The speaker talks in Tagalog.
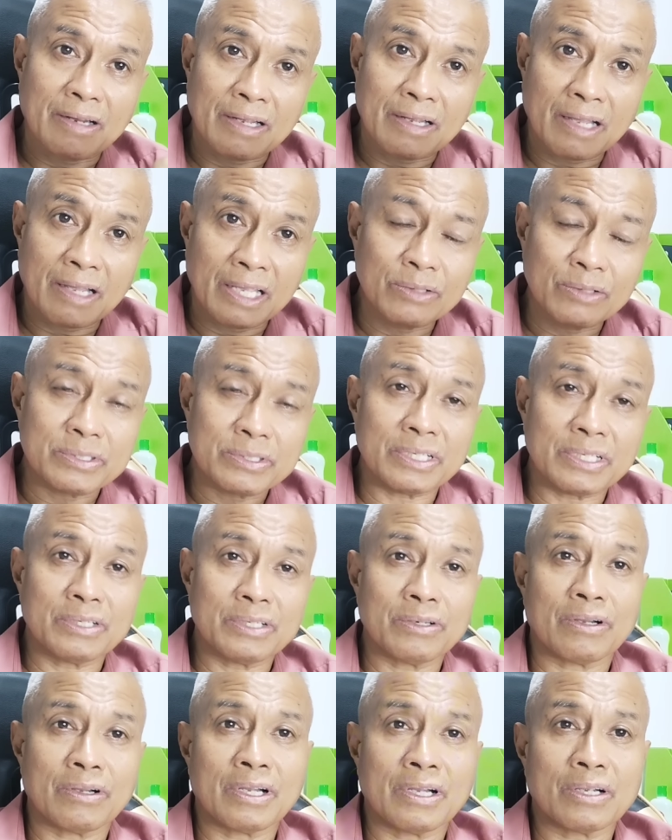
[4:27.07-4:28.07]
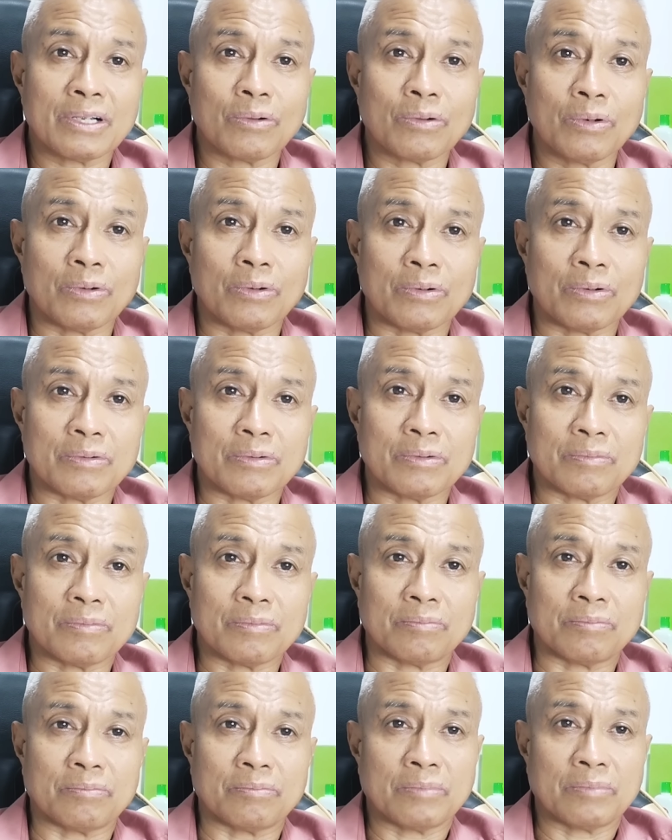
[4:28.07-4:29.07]
ayusin niyo ang gulo.
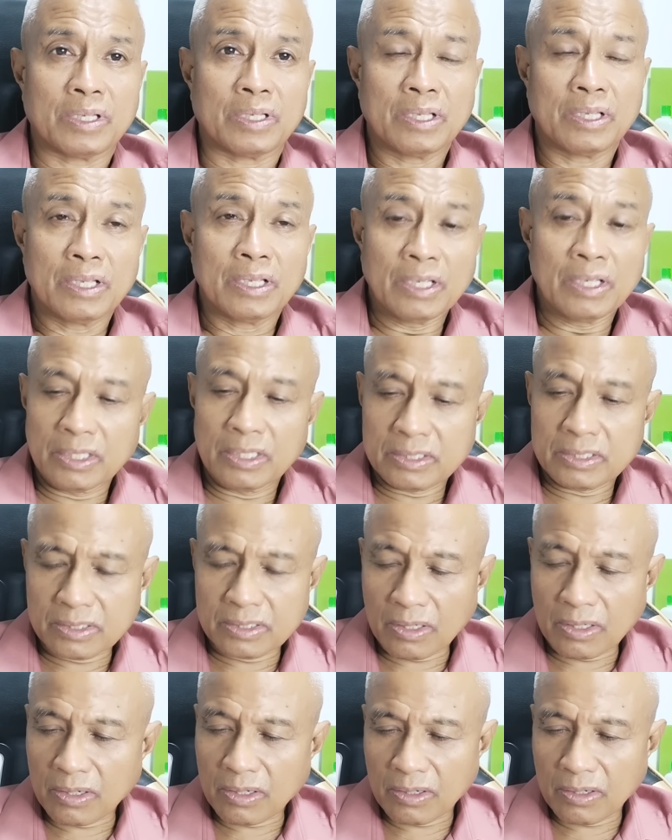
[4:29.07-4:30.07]
So,